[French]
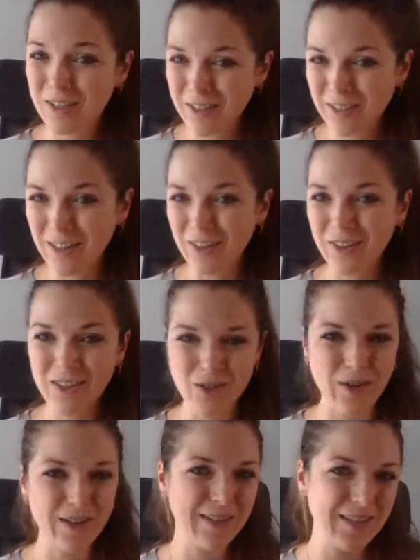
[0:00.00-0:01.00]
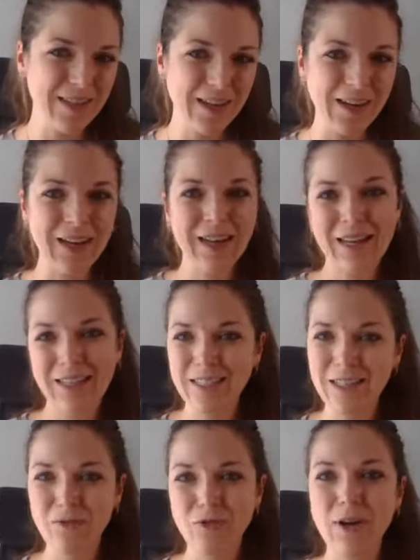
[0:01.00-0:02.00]
Il y en a qui sont en serre. Tu
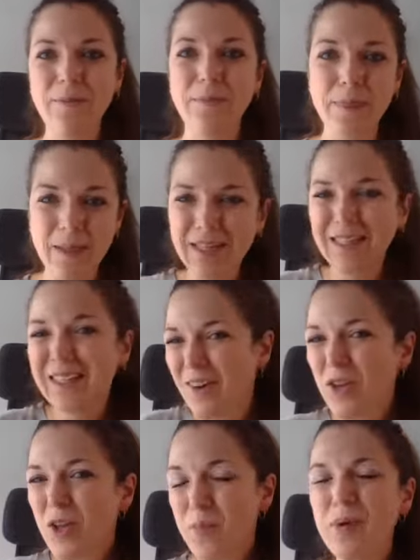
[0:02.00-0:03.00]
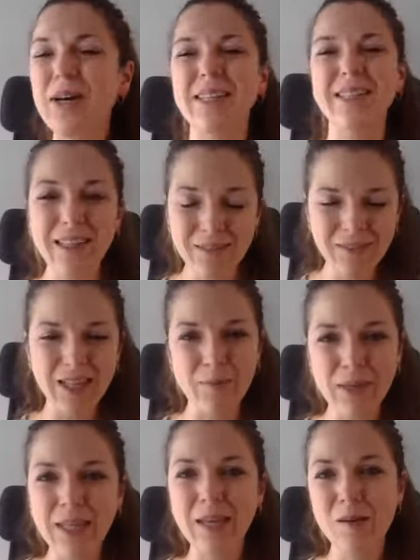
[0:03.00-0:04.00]
sais, des fois, on n'a pas assez de
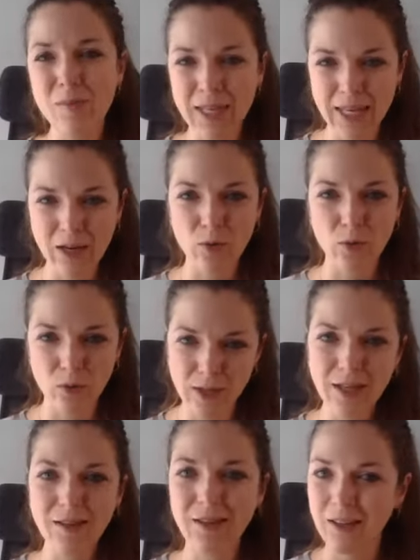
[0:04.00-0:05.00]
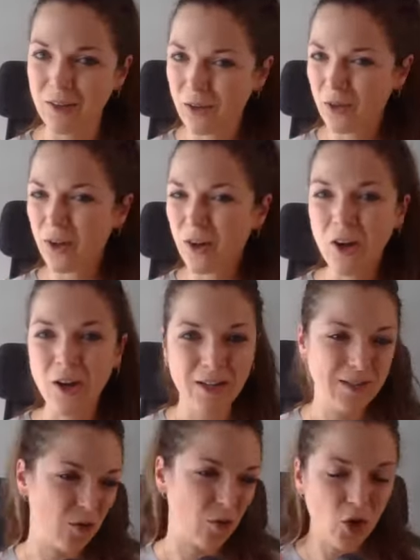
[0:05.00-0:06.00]
vitamines et minéraux. Il y en a
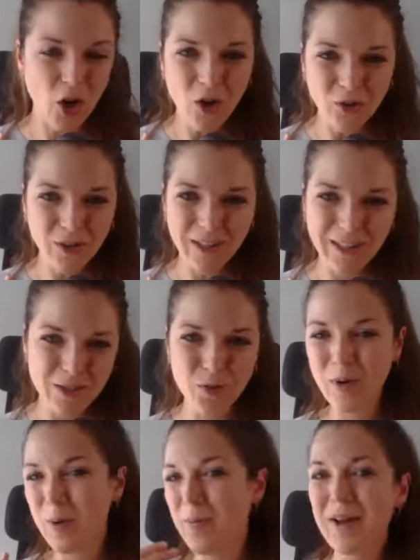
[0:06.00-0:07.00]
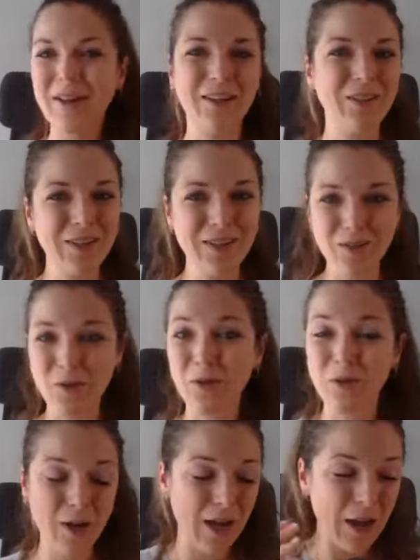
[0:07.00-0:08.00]
qui sont contre les suppléments, il y en a qui sont
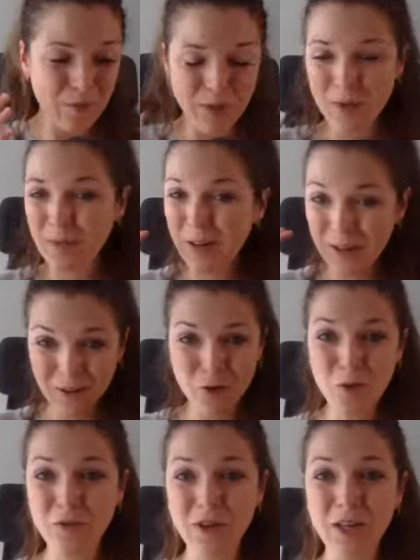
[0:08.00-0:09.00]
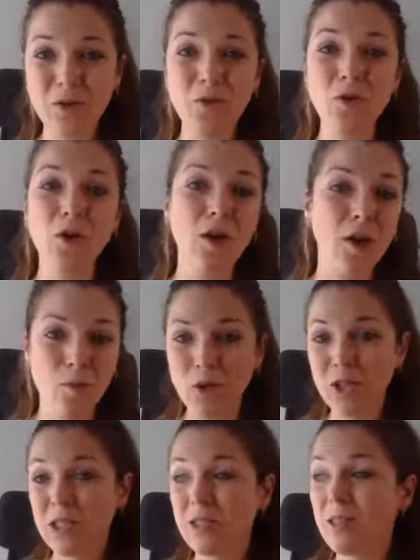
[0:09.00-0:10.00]
absolument convaincus.
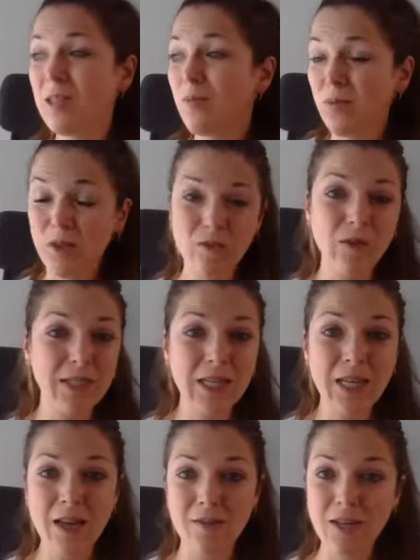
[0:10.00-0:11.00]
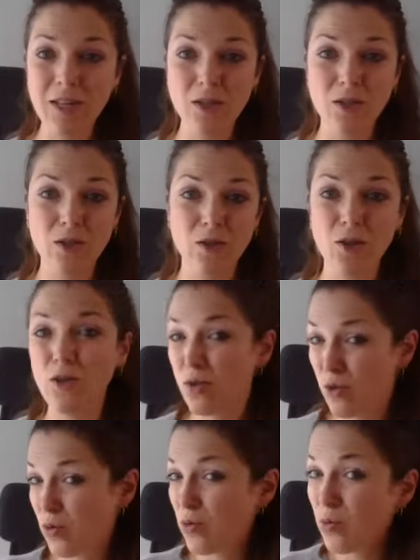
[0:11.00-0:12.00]
Moi, je dis, vas-y avec ce que
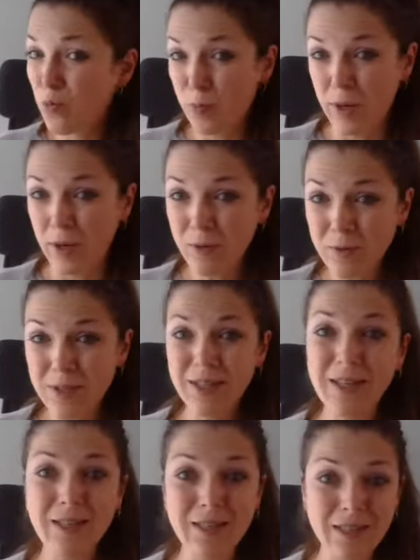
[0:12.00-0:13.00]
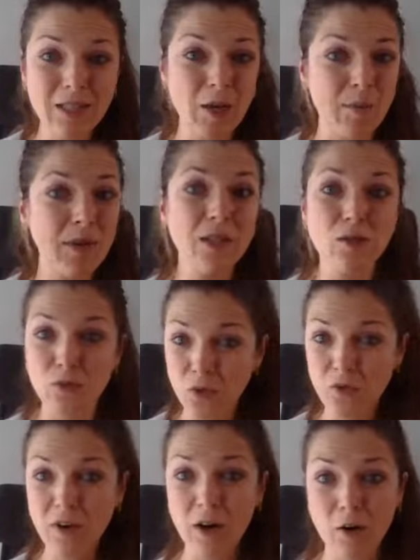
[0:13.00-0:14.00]
tu penses et si jamais tu
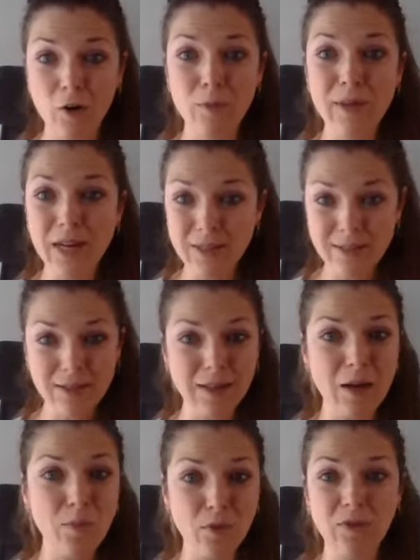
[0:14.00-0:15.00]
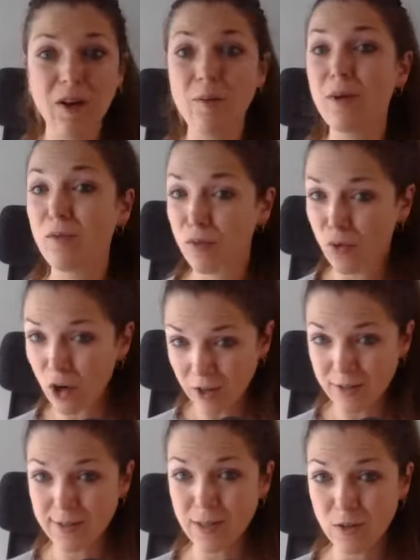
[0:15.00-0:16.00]
veux faire un bilan sanguin pour vraiment
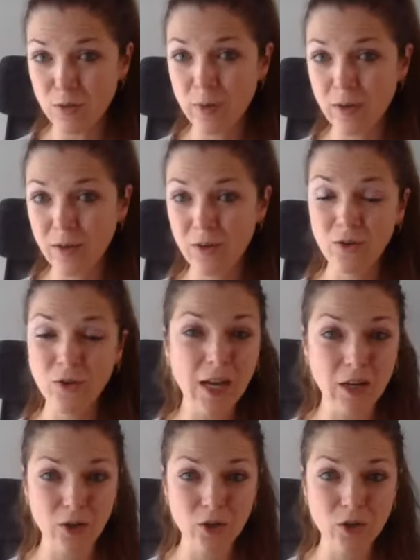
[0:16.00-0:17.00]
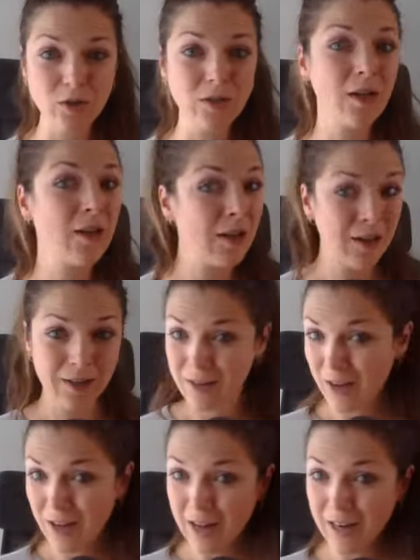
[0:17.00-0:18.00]
voir si tu manques de quelque chose,
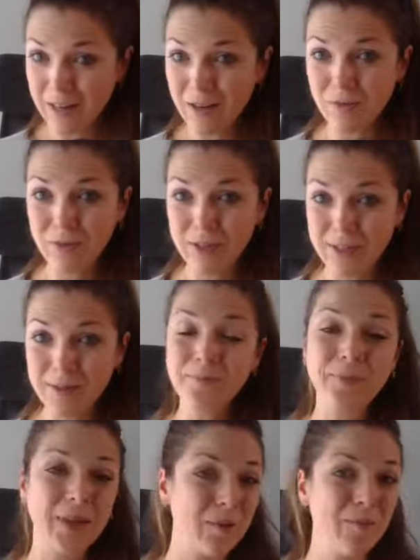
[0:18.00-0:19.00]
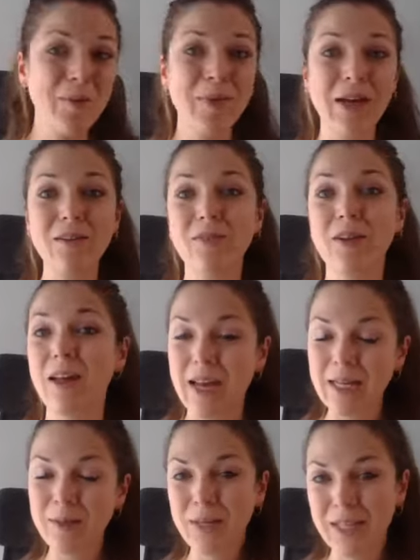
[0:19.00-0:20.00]
allez, vas-y. Mais bref,
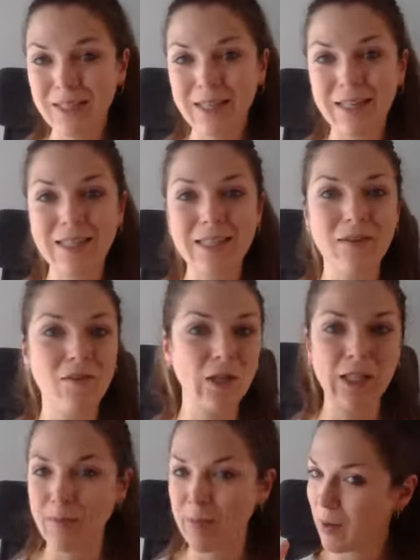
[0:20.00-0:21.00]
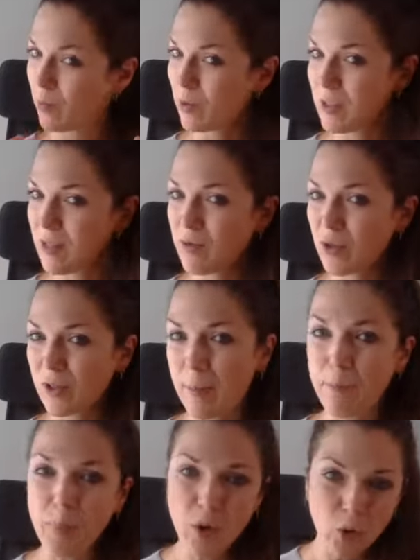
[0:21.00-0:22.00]
être bien hydraté, ça va avoir un impact positif sur ta
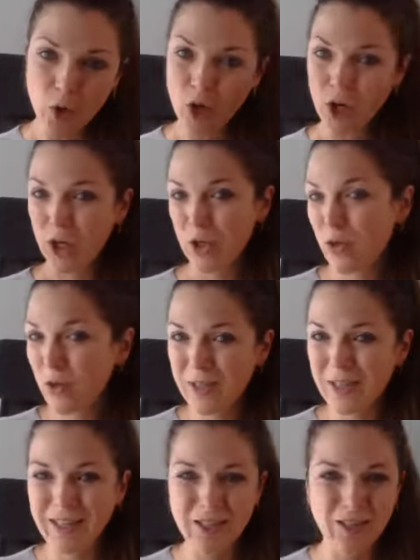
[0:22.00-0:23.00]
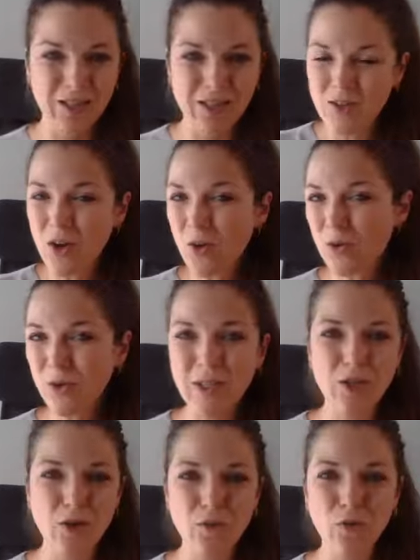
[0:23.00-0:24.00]
peau, sur tes ongles, sur
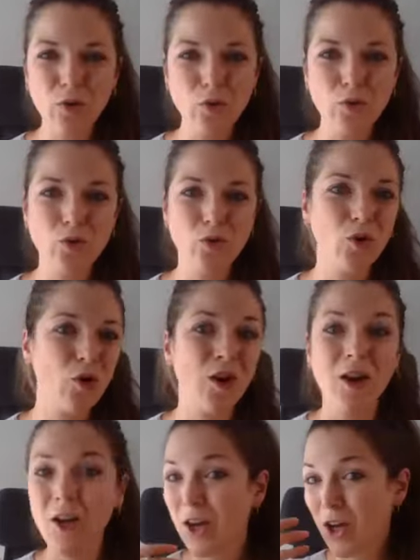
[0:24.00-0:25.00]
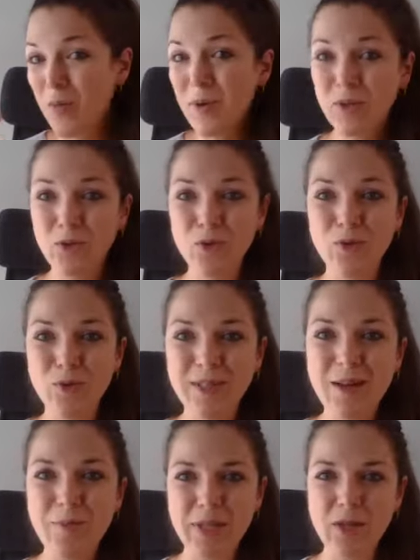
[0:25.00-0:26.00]
tes cheveux, sur euh, comment tu te
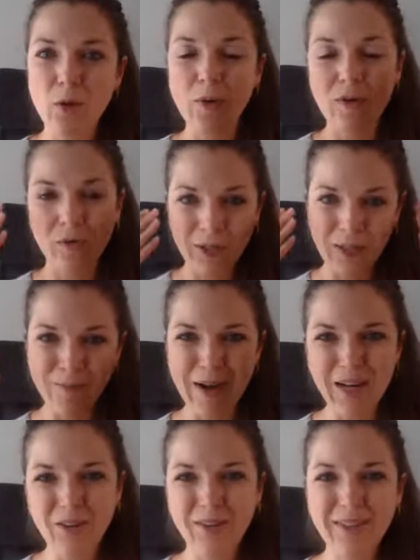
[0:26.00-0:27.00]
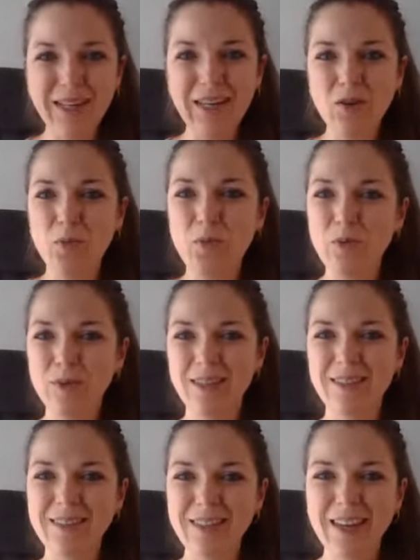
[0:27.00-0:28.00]
sens, parce qu'on peut avoir des mal de tête, on peut se
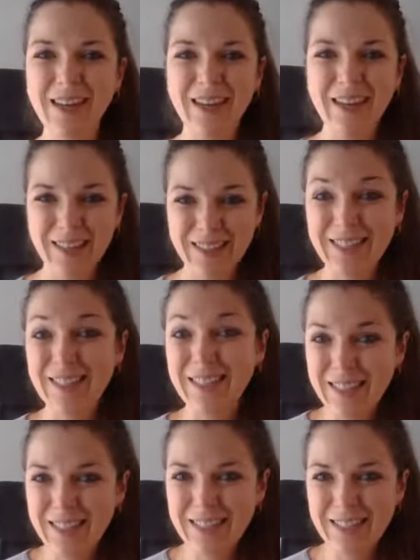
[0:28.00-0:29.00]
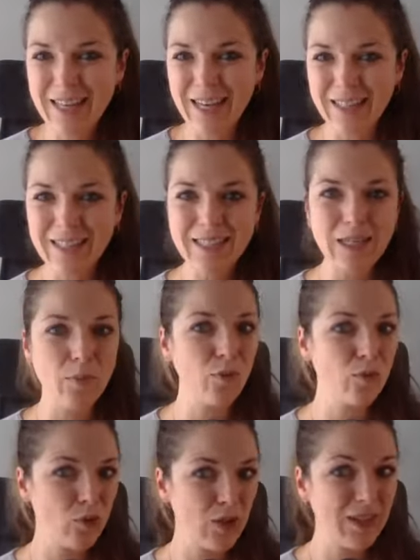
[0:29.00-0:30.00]
sentir déshydraté, ça
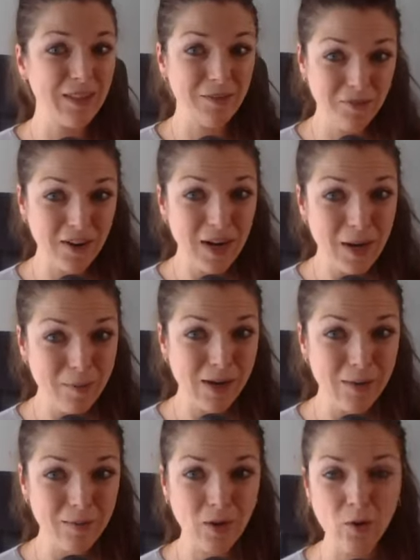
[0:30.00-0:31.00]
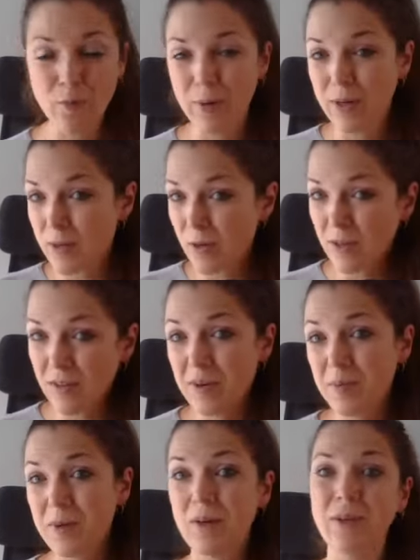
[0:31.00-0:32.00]
peut nous donner faim même. On pense qu'on a
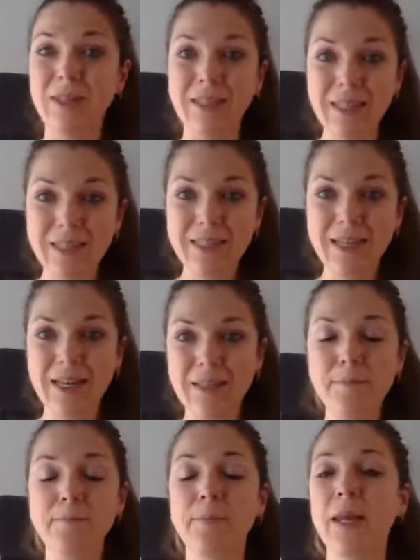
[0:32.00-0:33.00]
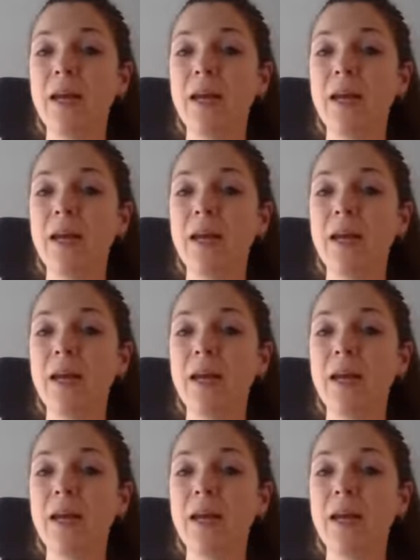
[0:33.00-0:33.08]
faim, mais on est déshydraté.